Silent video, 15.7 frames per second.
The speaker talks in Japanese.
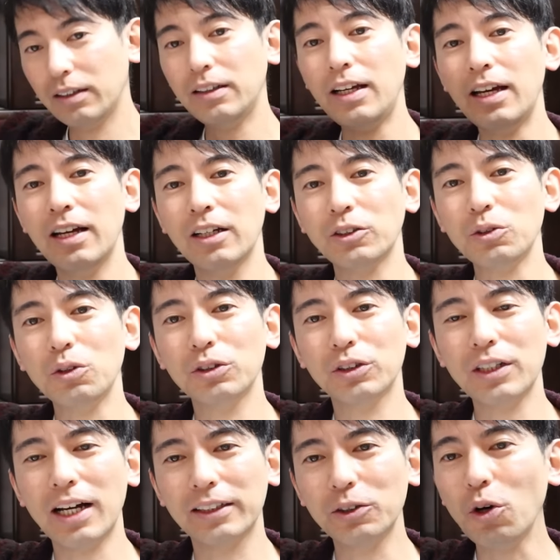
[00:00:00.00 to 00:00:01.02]
で、そ
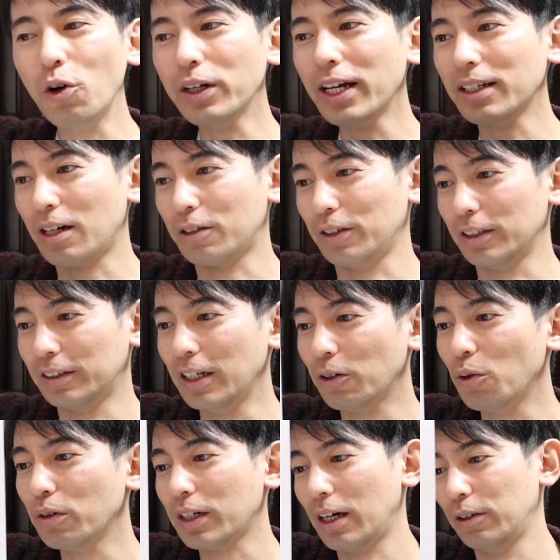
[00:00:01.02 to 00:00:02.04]
の、じゃあ上限額です
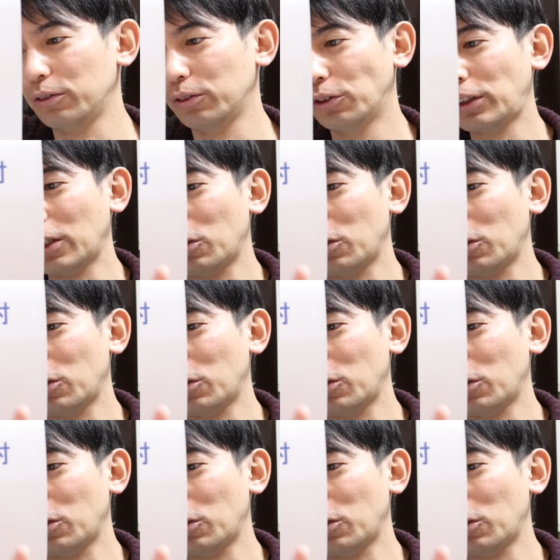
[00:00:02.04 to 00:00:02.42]
ね。今回、ふる